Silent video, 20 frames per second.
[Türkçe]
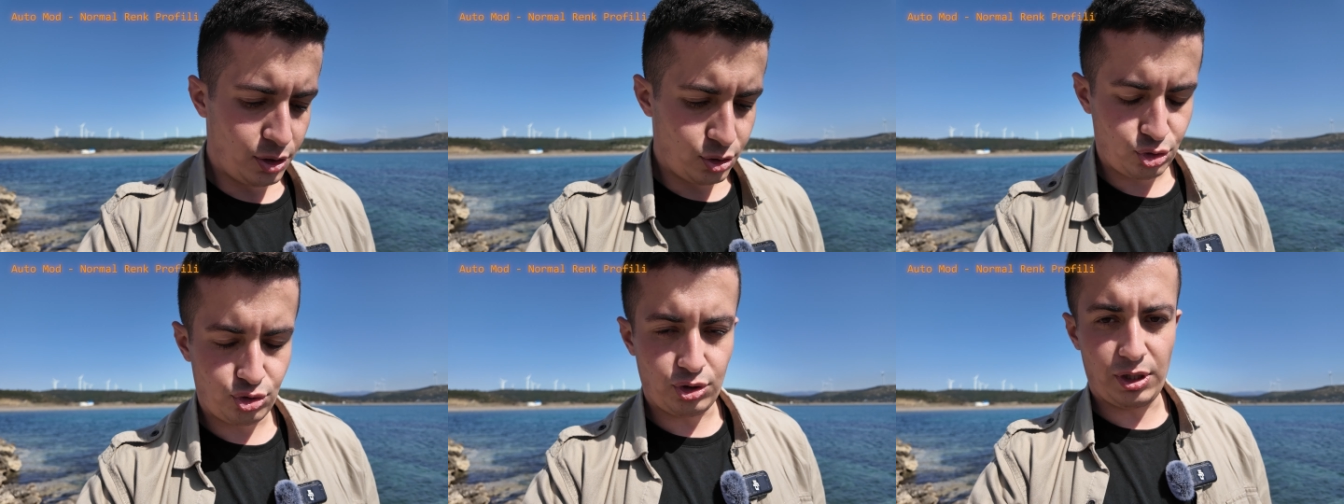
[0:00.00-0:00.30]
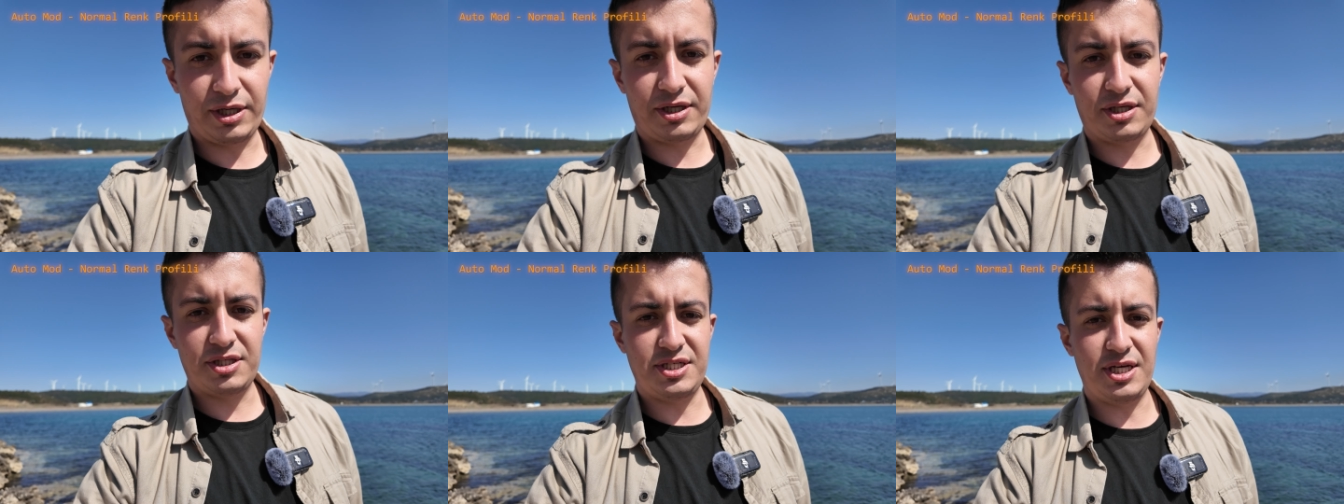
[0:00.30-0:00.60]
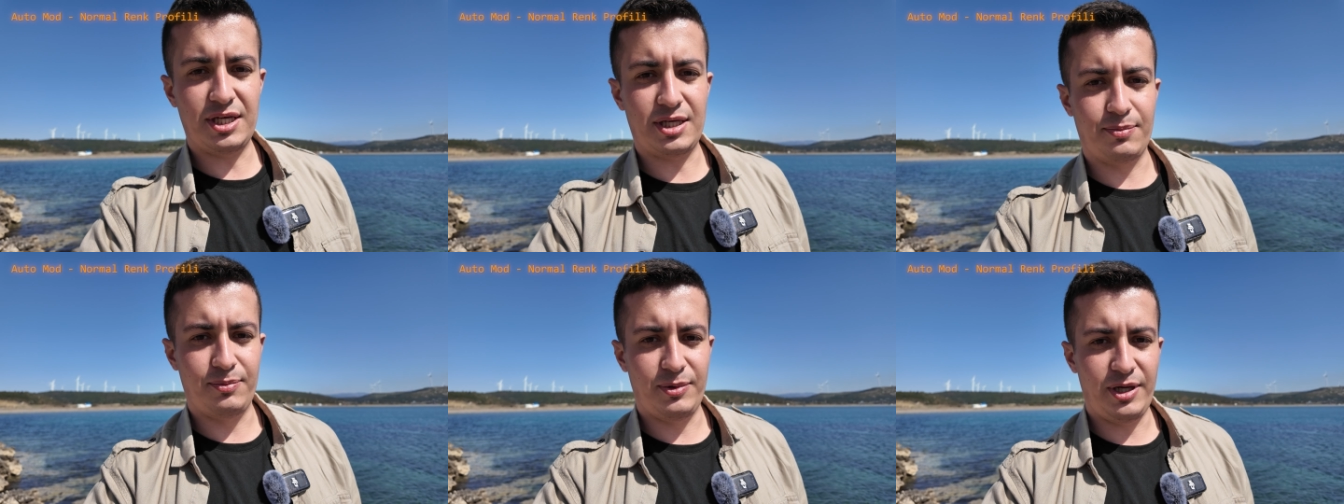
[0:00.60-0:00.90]
Şu anki
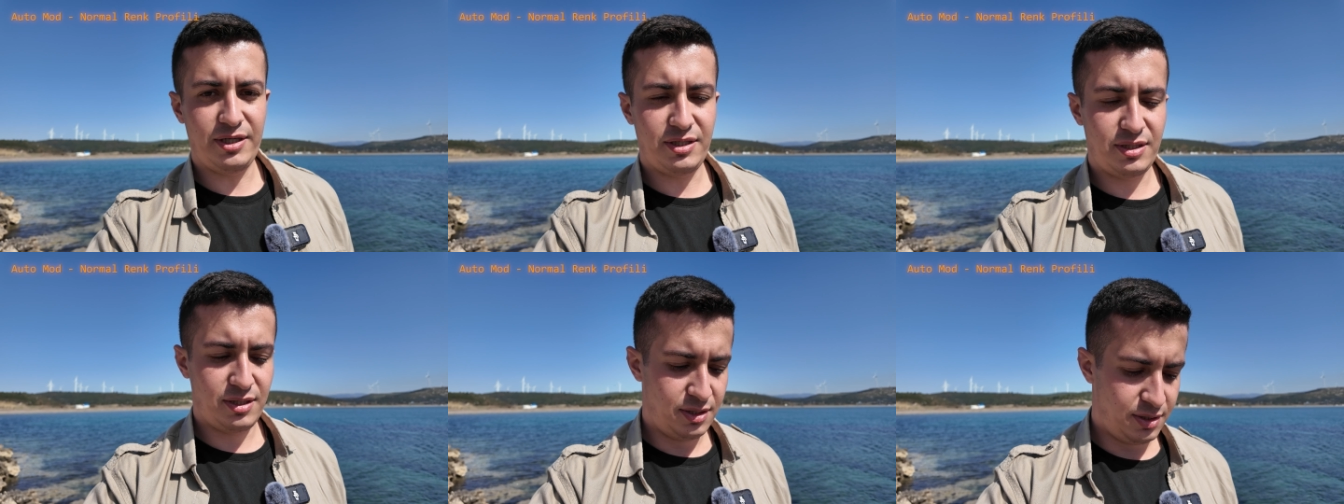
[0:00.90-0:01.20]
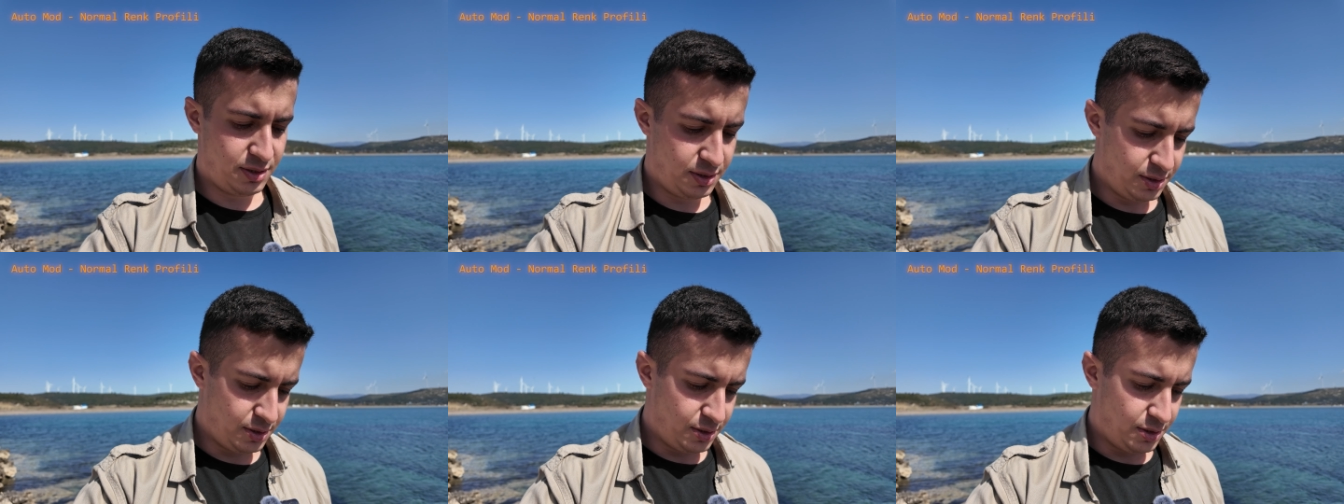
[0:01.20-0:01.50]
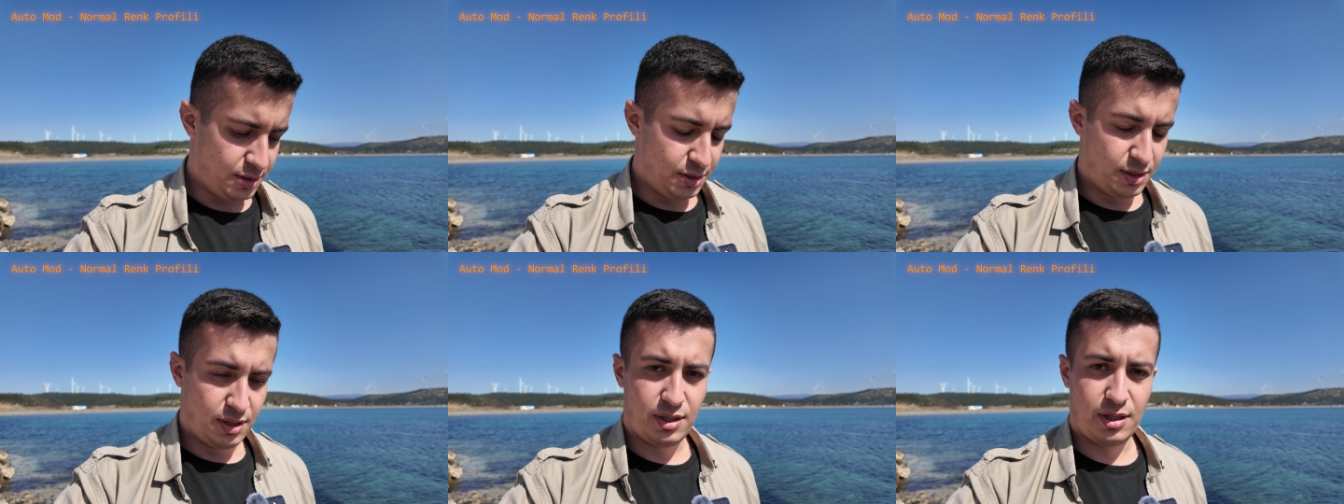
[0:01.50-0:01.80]
çekimler
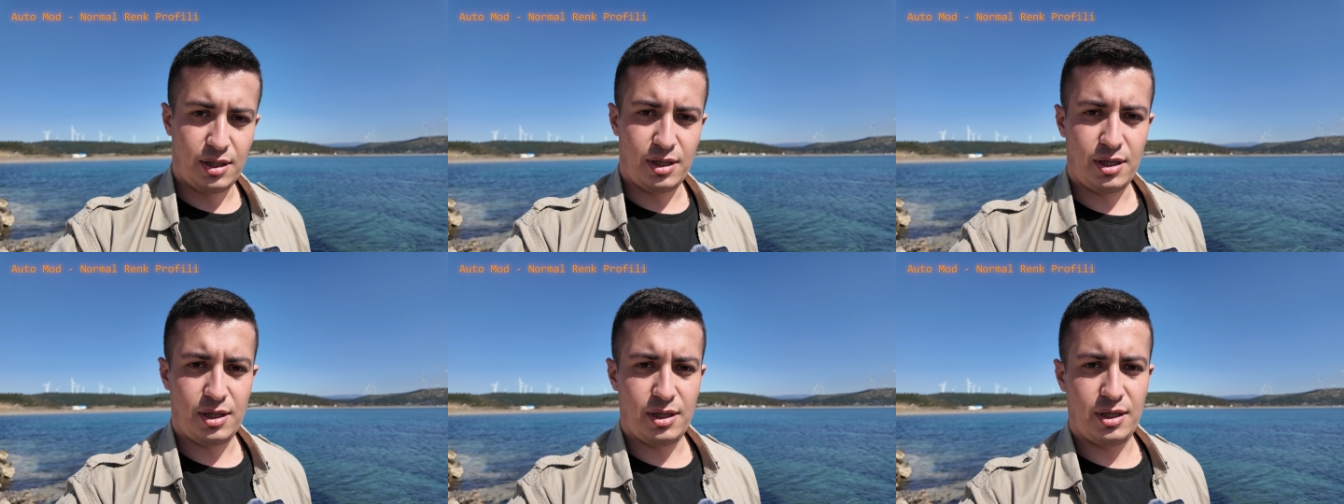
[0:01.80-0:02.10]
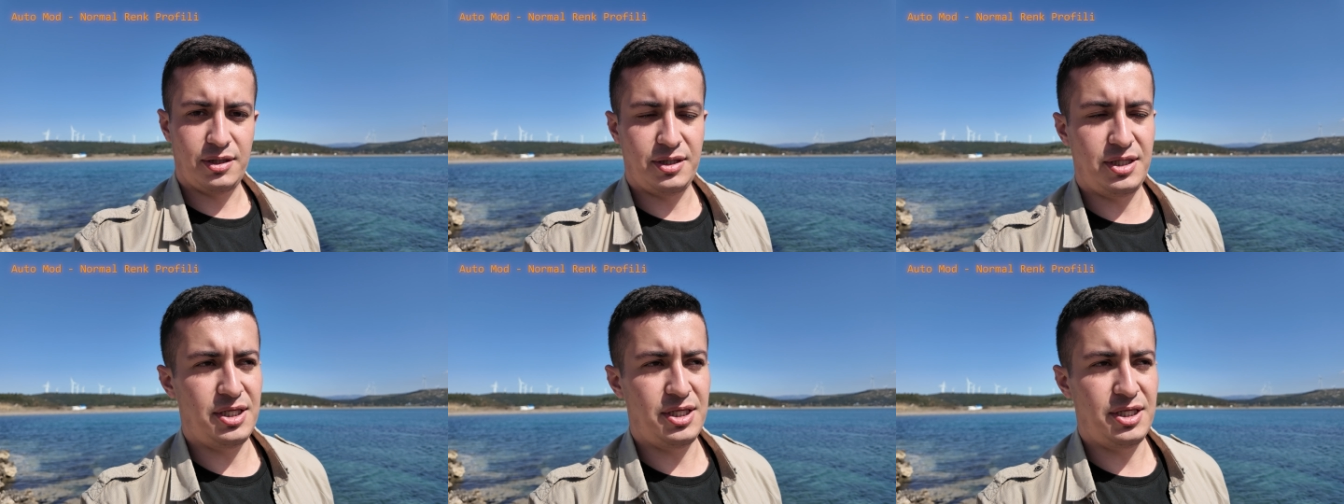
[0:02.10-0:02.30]
e,